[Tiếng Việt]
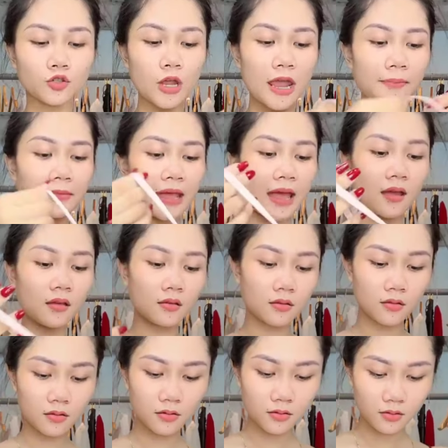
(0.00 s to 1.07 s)
quay đầu cho em
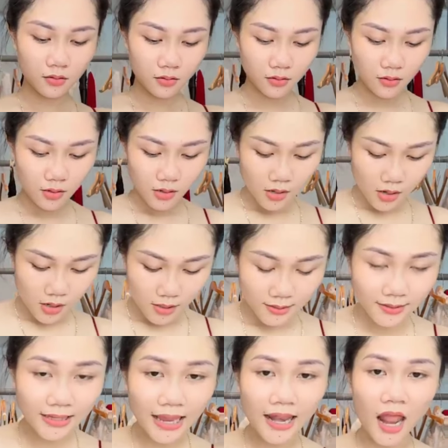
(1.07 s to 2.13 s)
nha
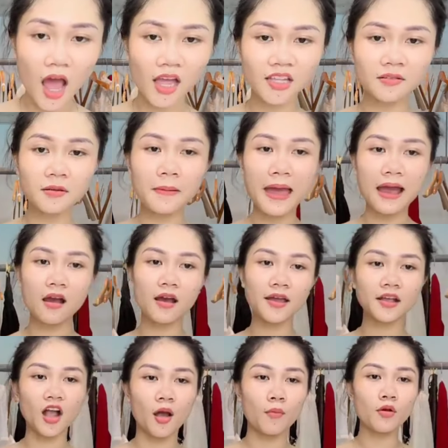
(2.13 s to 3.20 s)
Size L như mấy bà
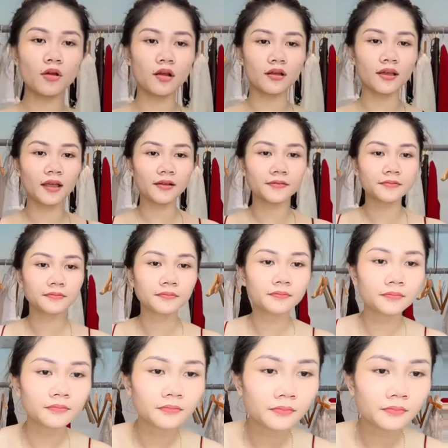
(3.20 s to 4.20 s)
ơi Có múc ngực nha